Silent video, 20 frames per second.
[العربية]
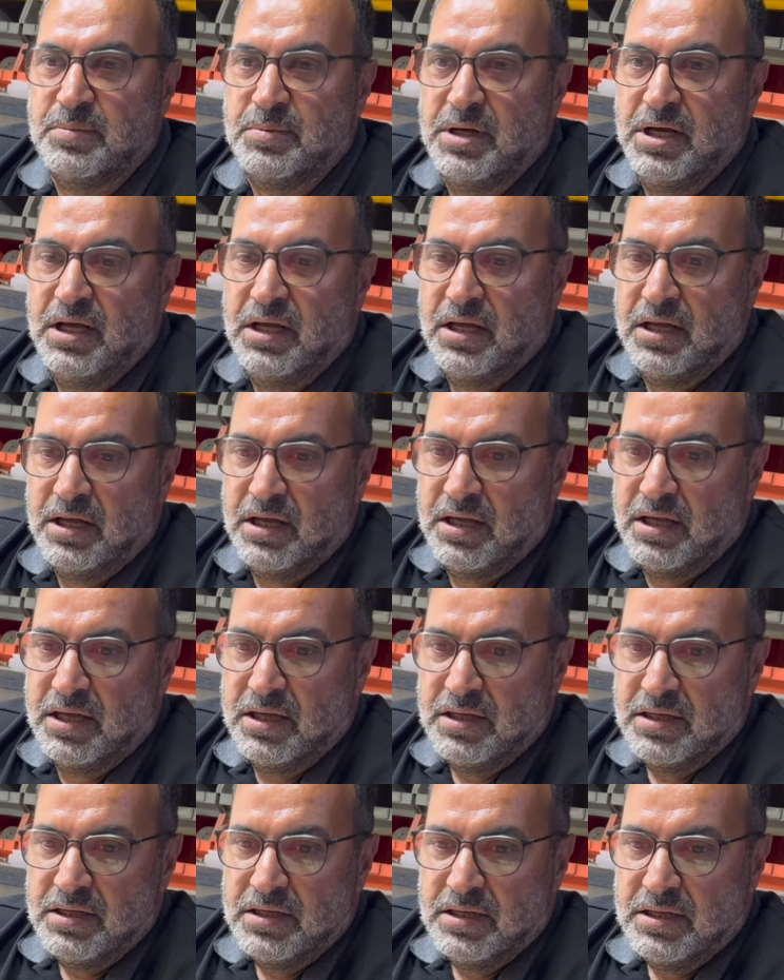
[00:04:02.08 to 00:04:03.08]
ما
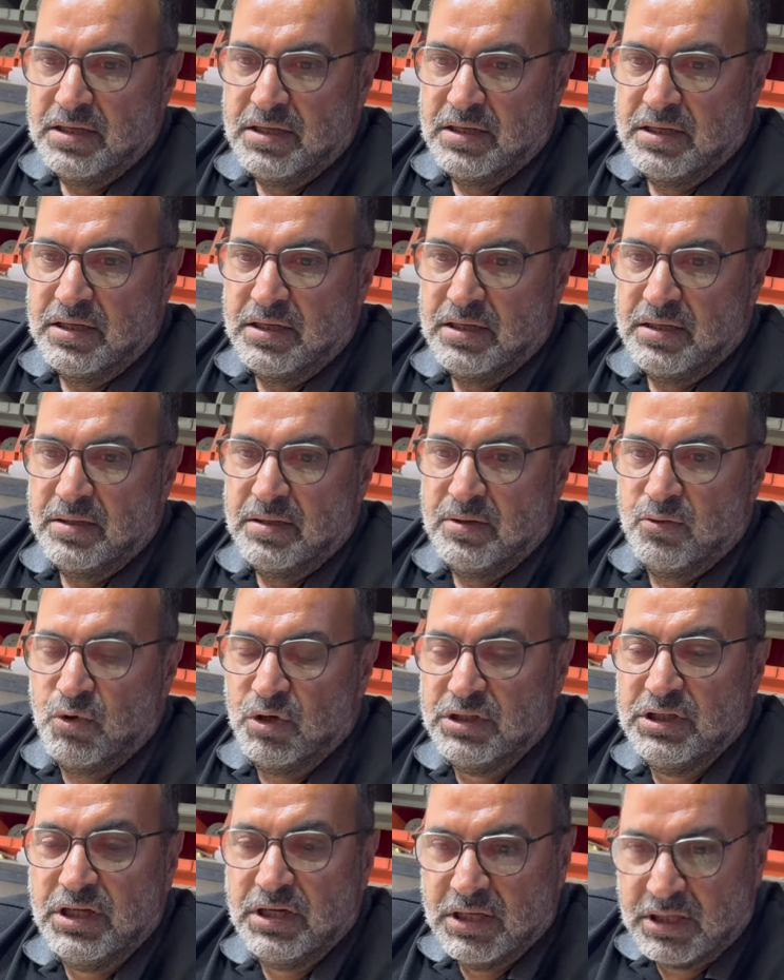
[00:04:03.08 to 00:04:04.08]

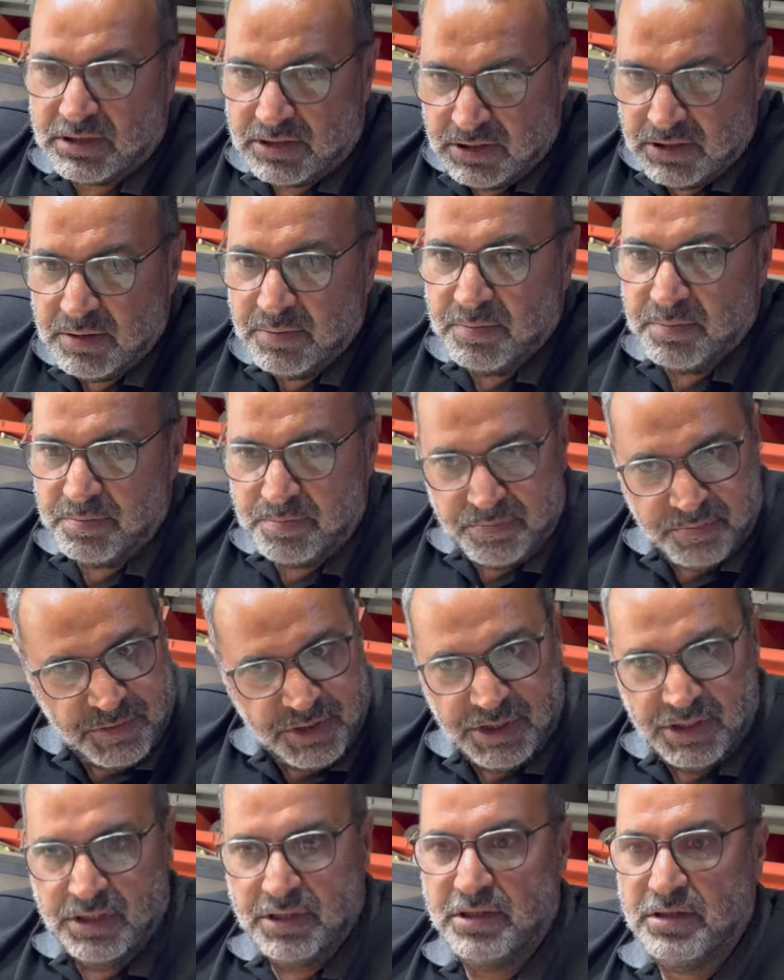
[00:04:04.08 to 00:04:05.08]
وضعنا كثير
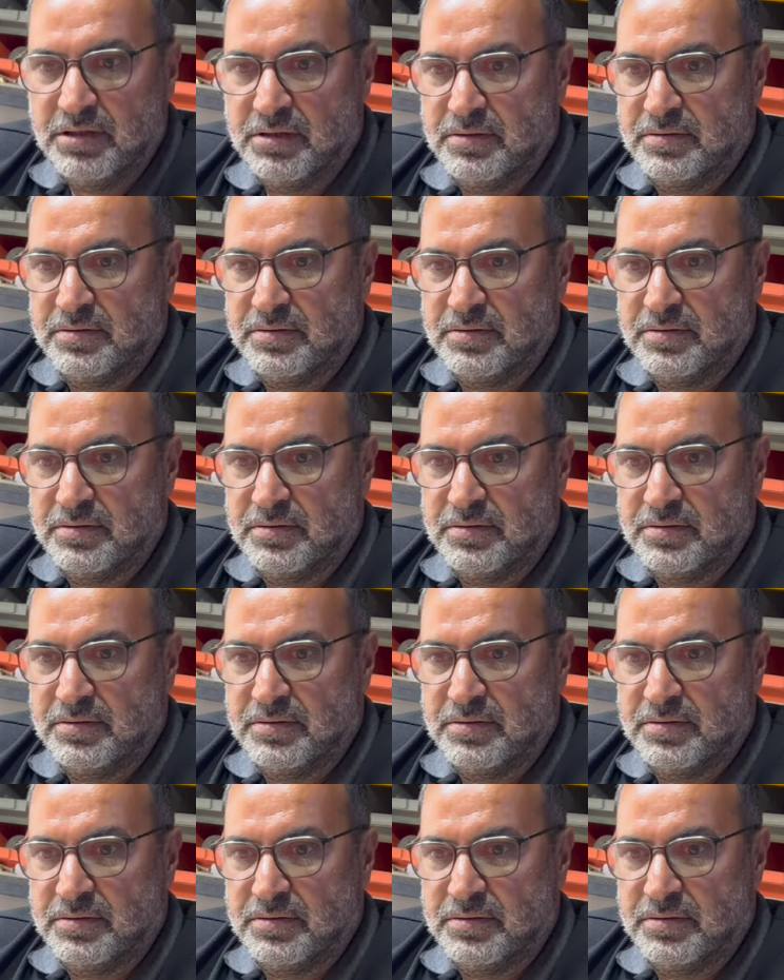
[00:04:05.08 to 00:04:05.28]
منيح